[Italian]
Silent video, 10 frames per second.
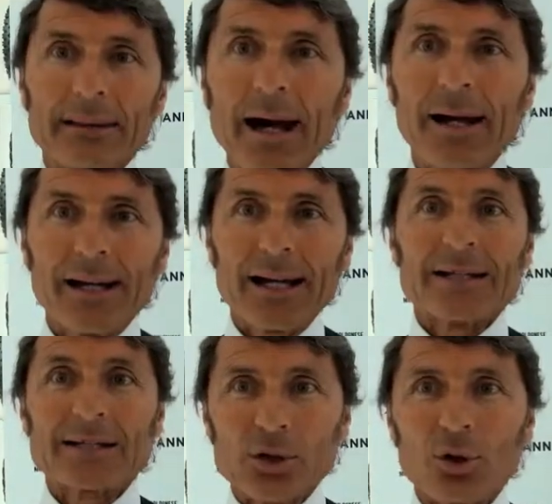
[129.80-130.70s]
tale
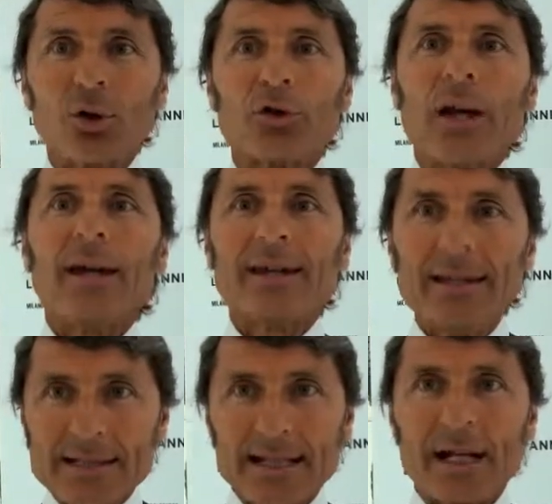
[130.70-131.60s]
solo se
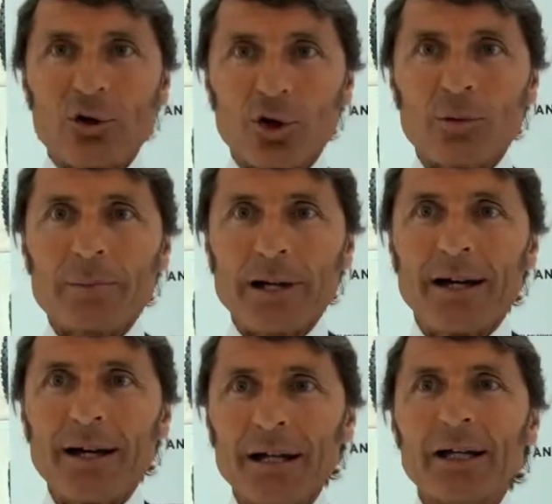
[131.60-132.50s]
chi se la
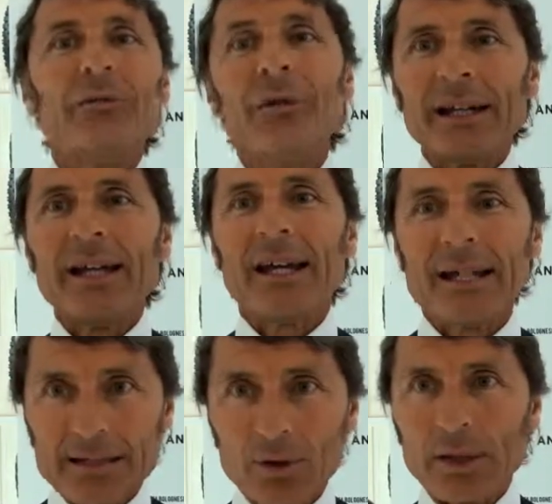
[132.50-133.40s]
compra vede
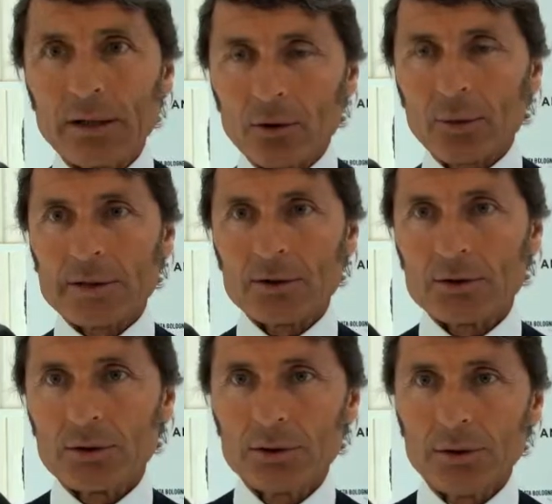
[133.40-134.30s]
esaudito questo
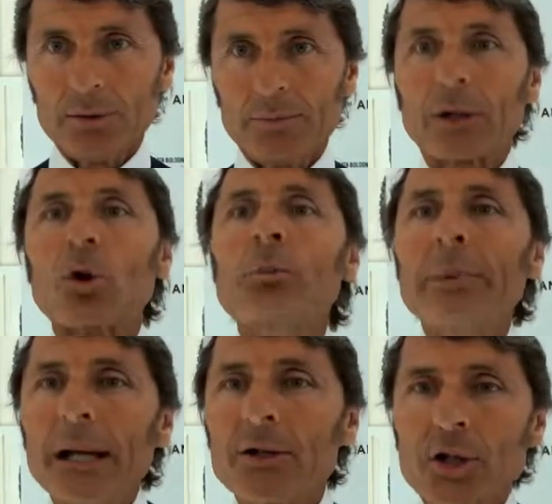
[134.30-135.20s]
sogno. Per cui un
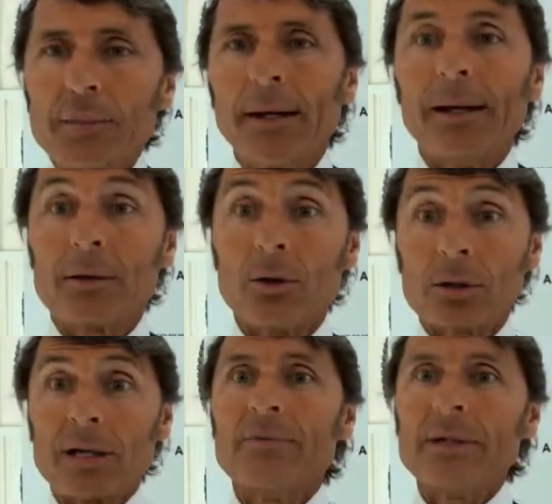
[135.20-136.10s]
bilanciamento
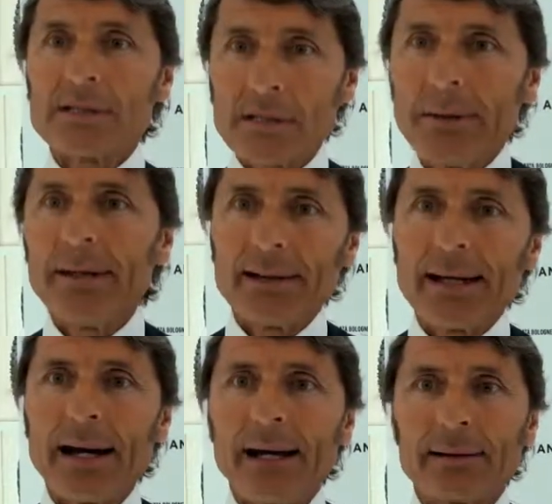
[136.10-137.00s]
tra
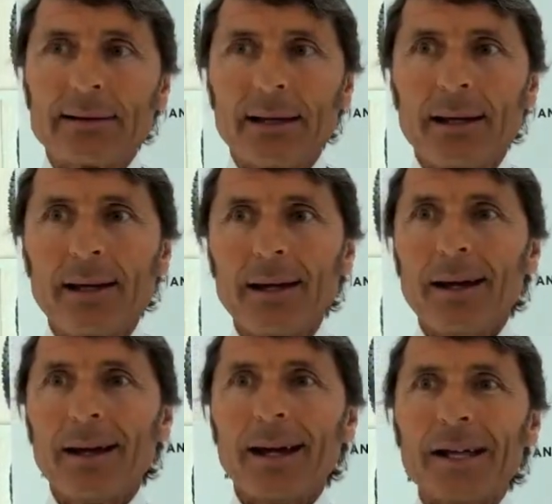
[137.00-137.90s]
investimenti alti
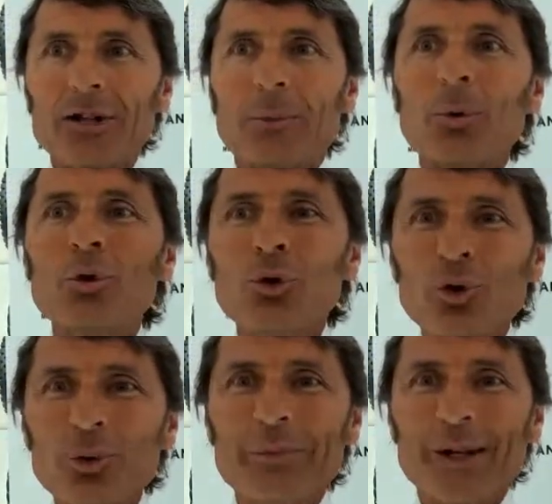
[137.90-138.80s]
è diciamo, un
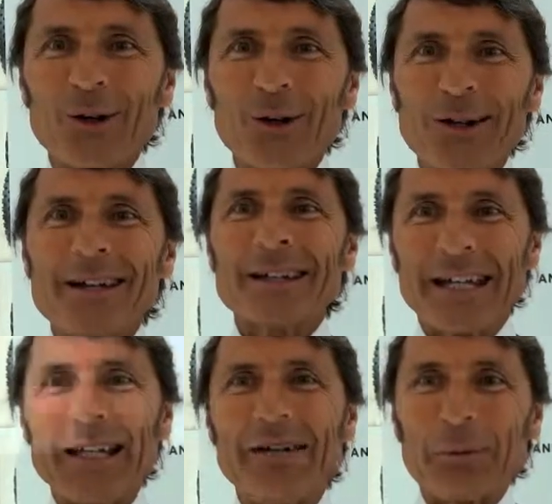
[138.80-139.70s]
numero
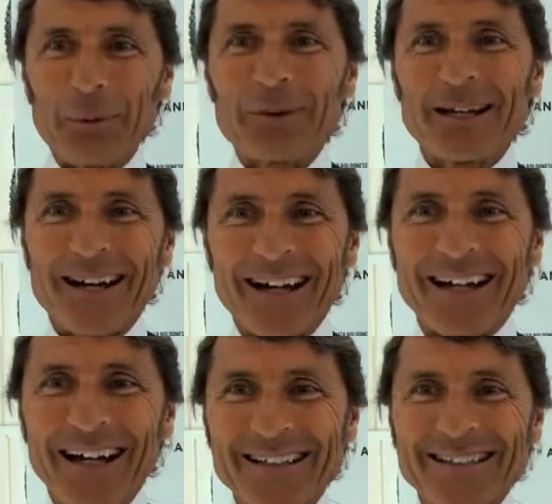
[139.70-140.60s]
che deve portare a
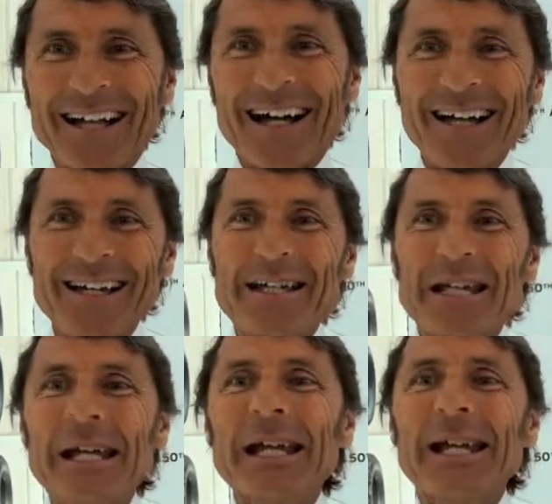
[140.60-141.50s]
casa
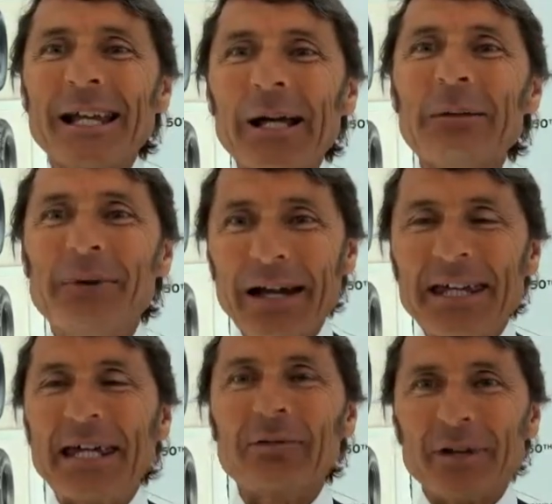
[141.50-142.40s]
il
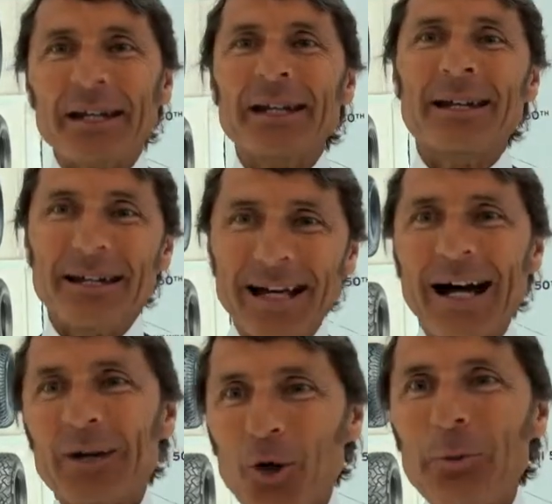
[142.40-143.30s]
break even
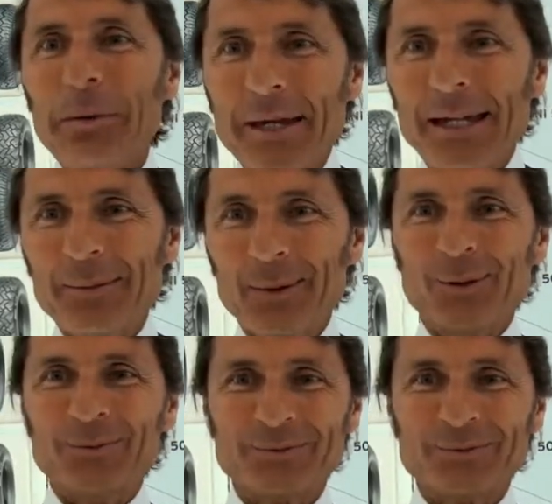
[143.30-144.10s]
come minimo.